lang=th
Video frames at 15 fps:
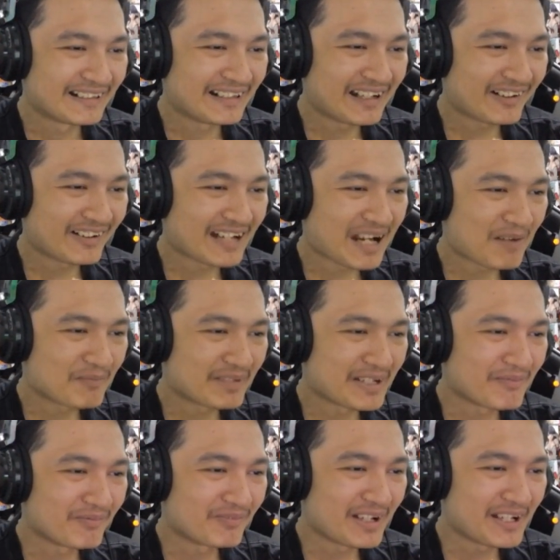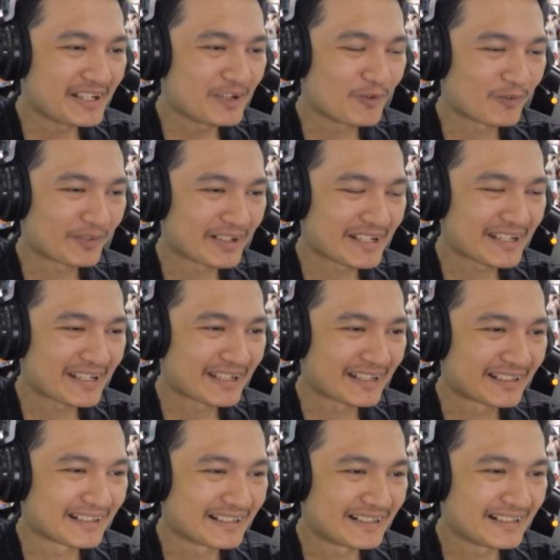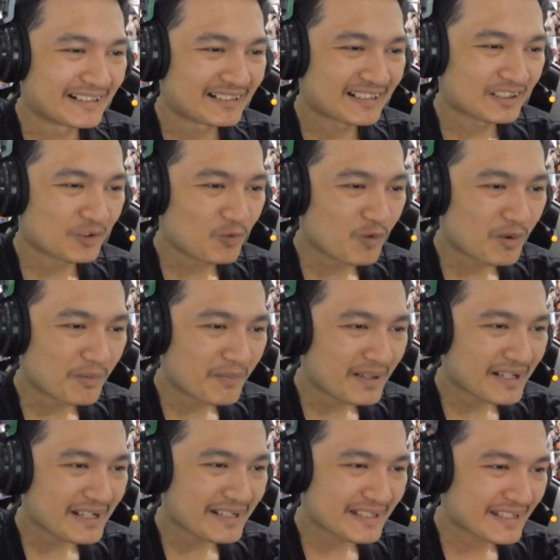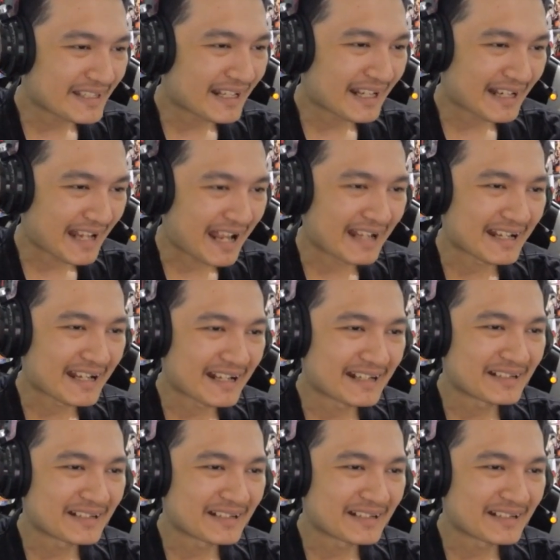แล้วก็ทำทีมเล่นหนุกดีแต่ตัวไม่ได้ดีขนาดนั้น